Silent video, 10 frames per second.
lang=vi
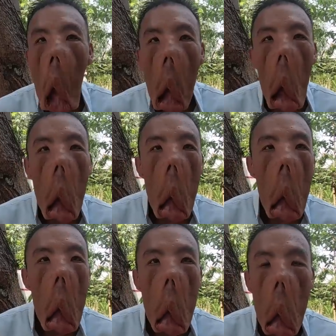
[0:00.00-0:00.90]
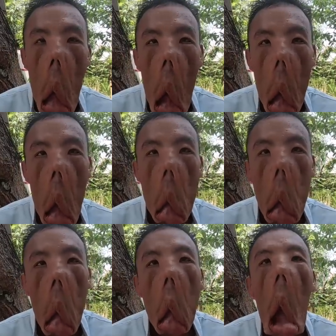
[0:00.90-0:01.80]
bạc rồi về kiếm
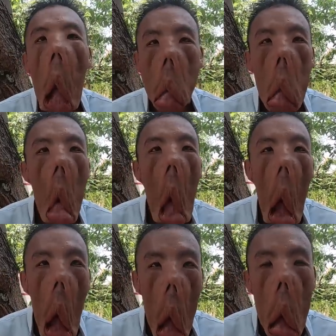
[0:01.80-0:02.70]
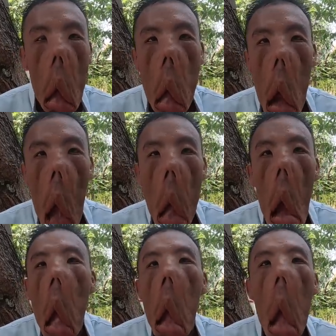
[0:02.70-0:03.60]
thuốc men với thằng
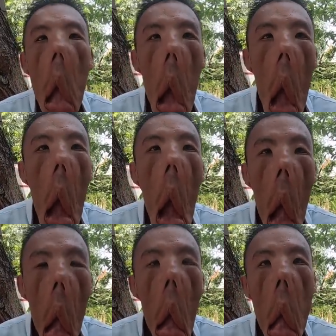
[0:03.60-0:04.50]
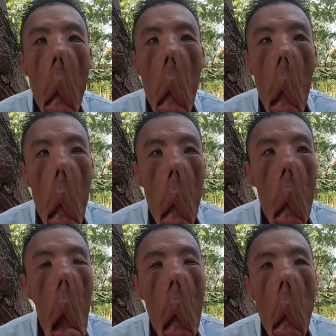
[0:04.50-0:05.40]
này thì kia đó 4 phút
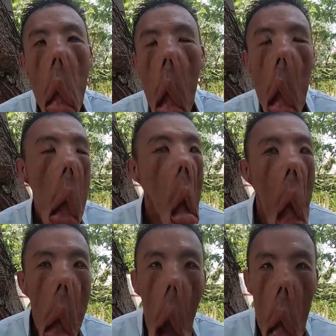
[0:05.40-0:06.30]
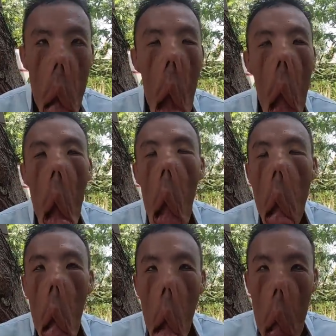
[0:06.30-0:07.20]
rồi mà nó cũng không hết nó còn
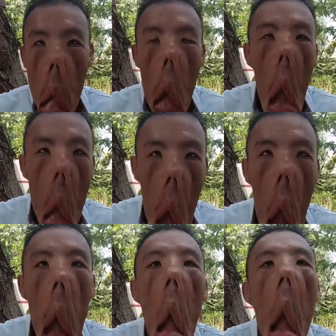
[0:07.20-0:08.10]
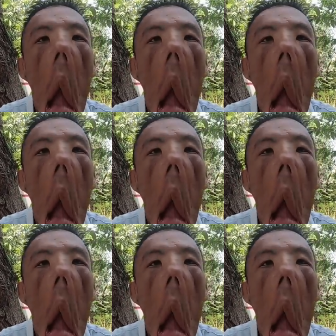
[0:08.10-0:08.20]
nó còn khóc bự qua